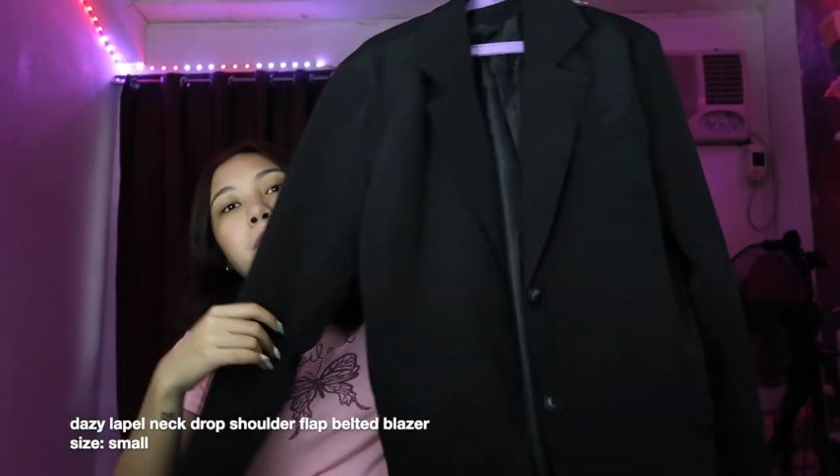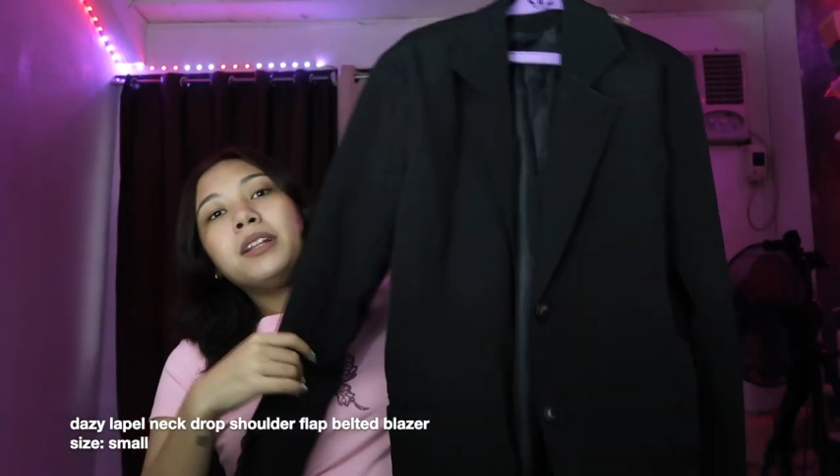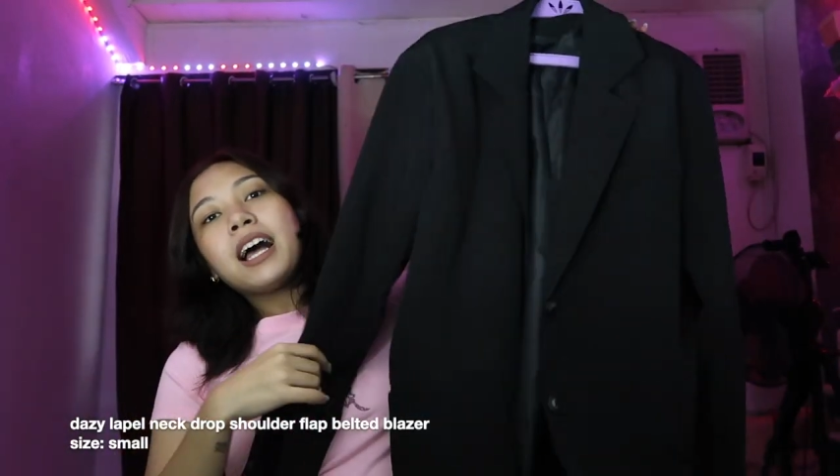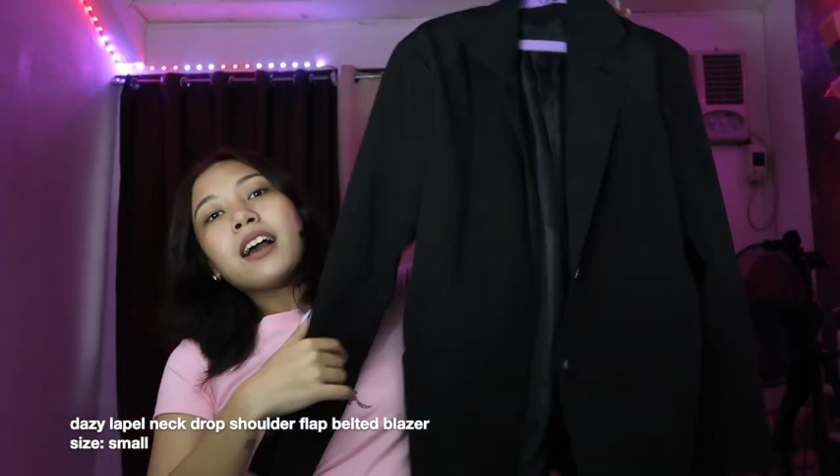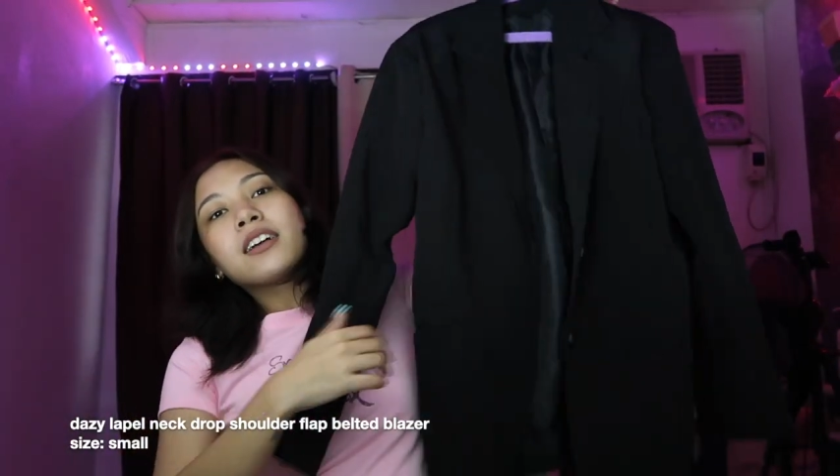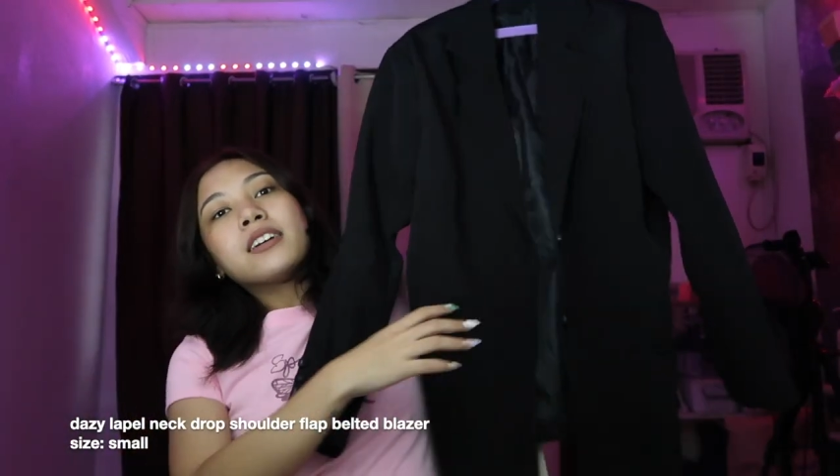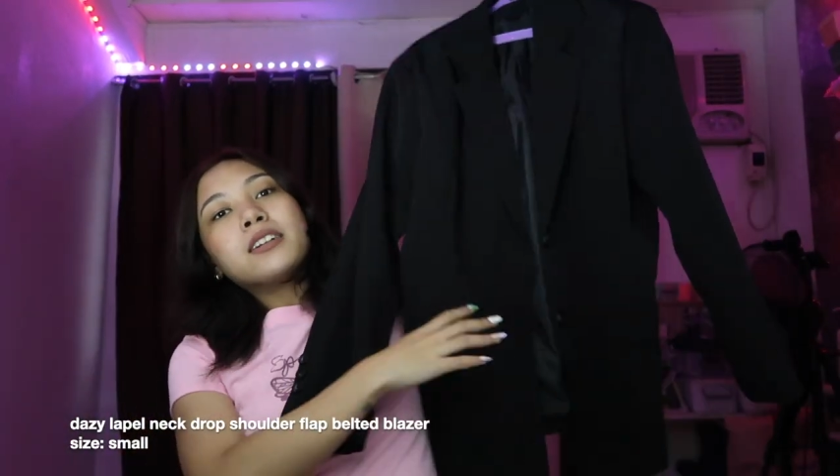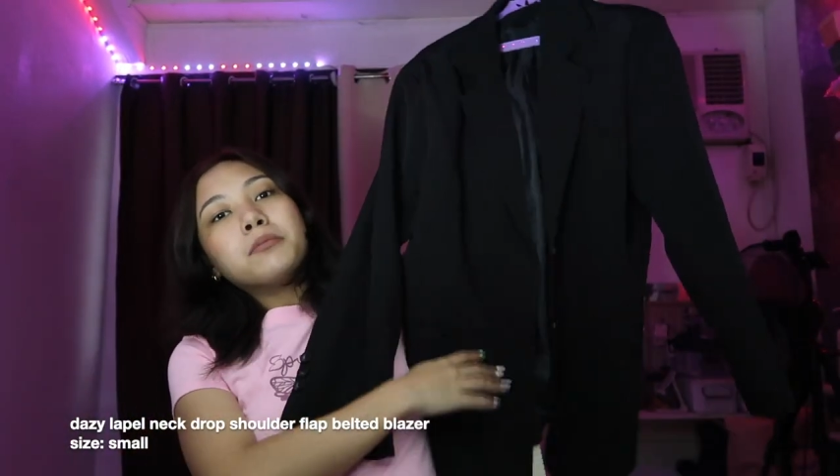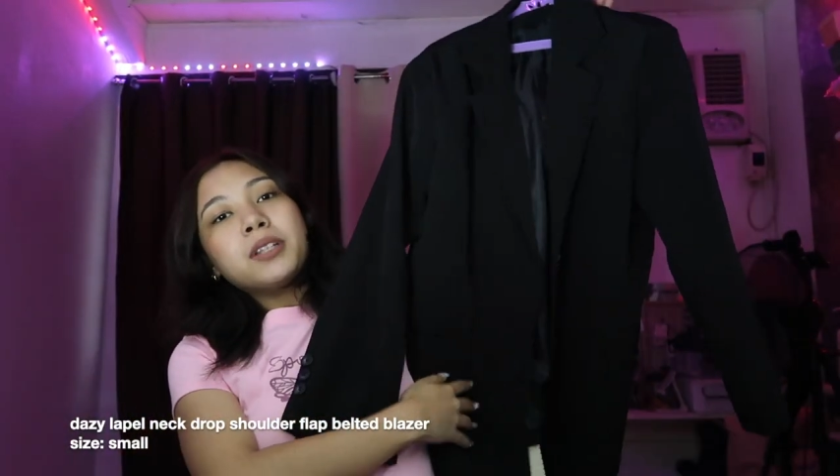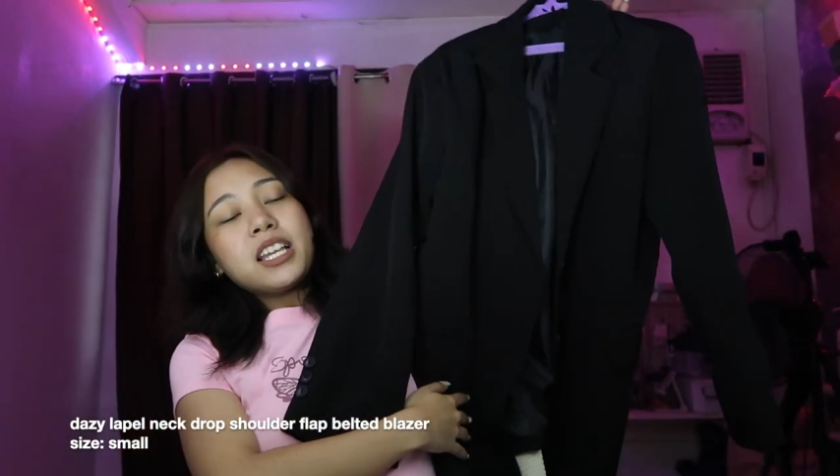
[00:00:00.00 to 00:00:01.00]
black
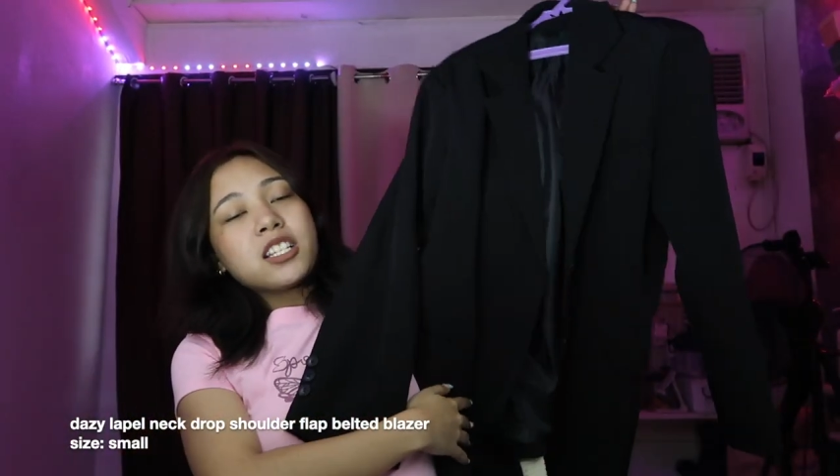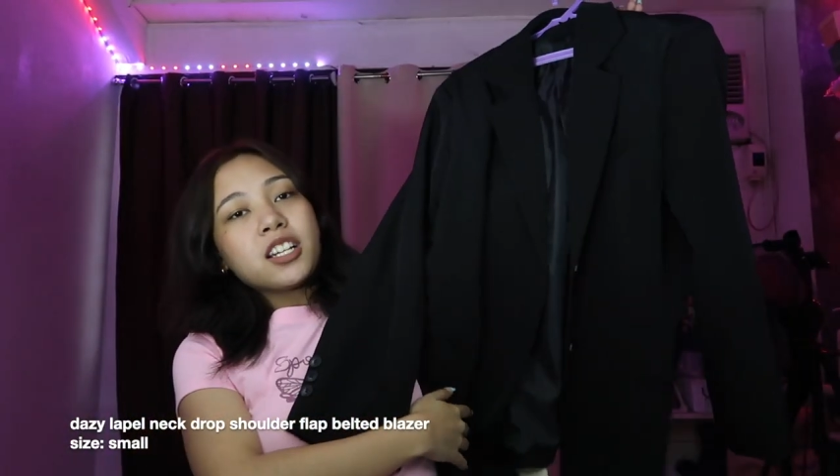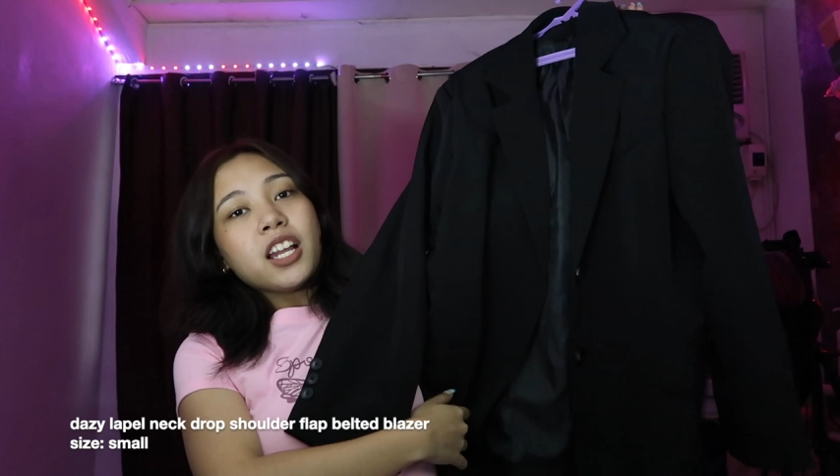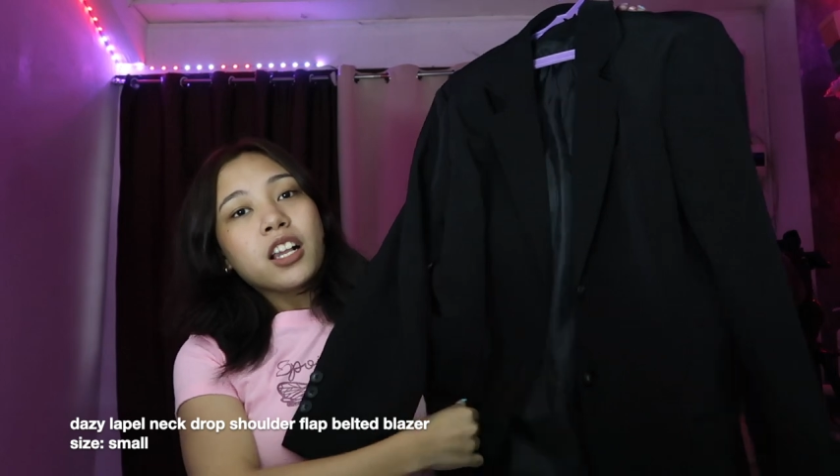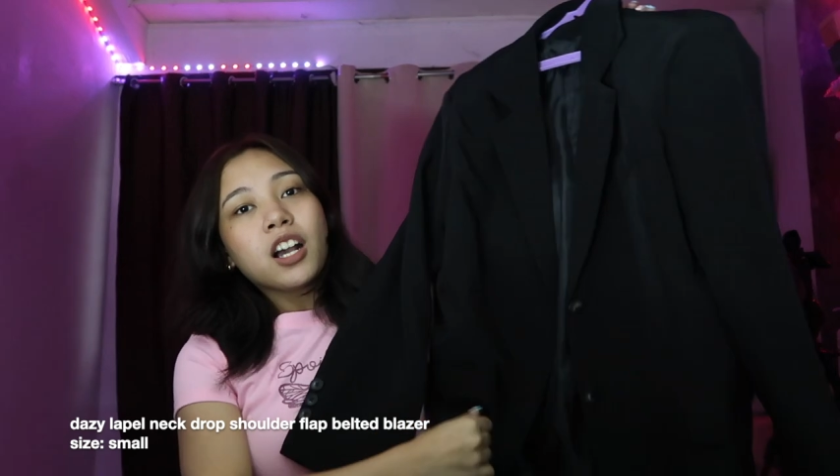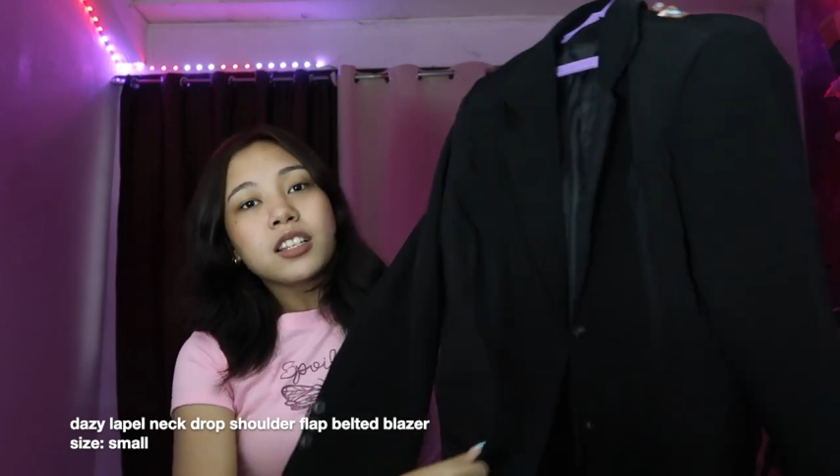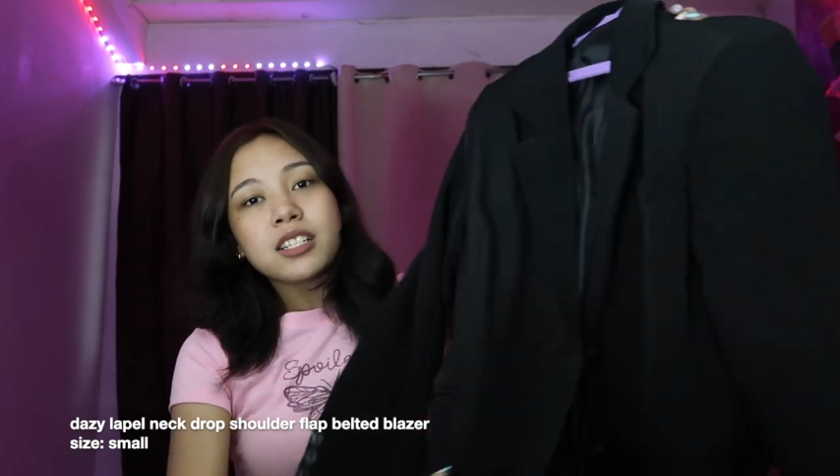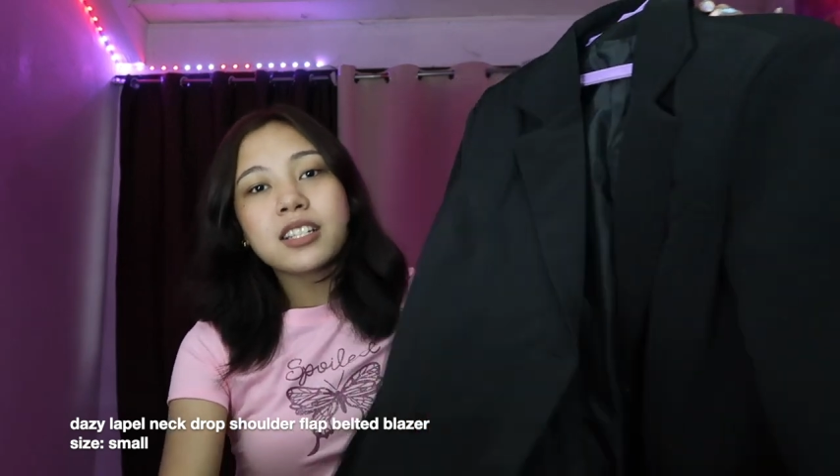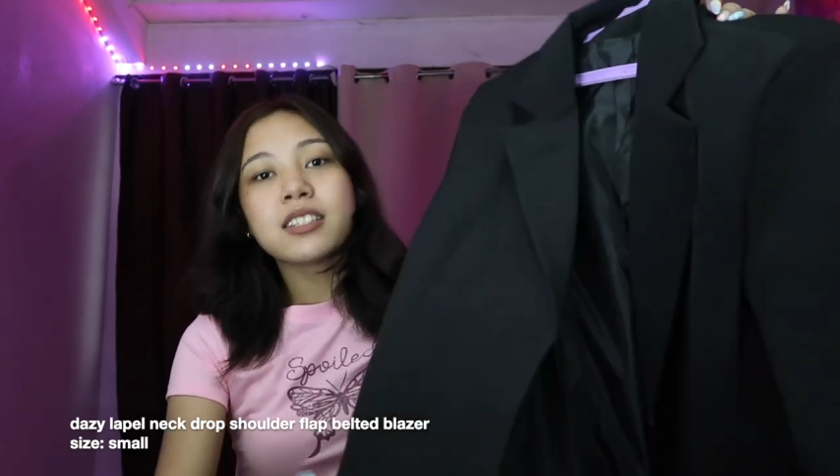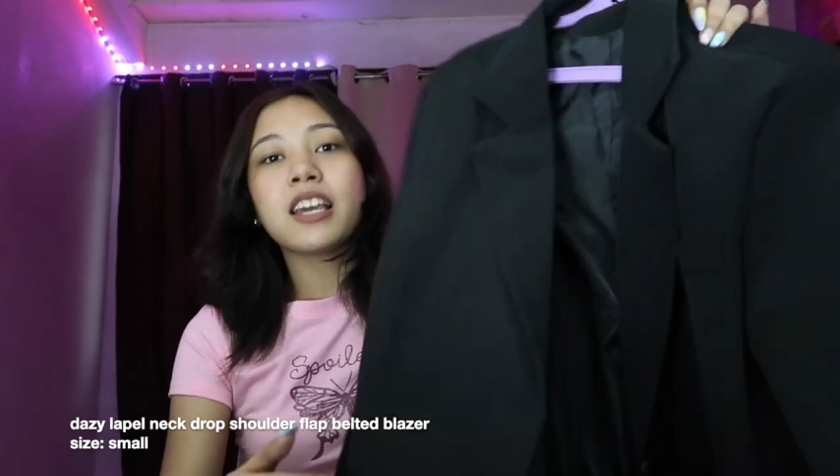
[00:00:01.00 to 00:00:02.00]
blazer. I got this in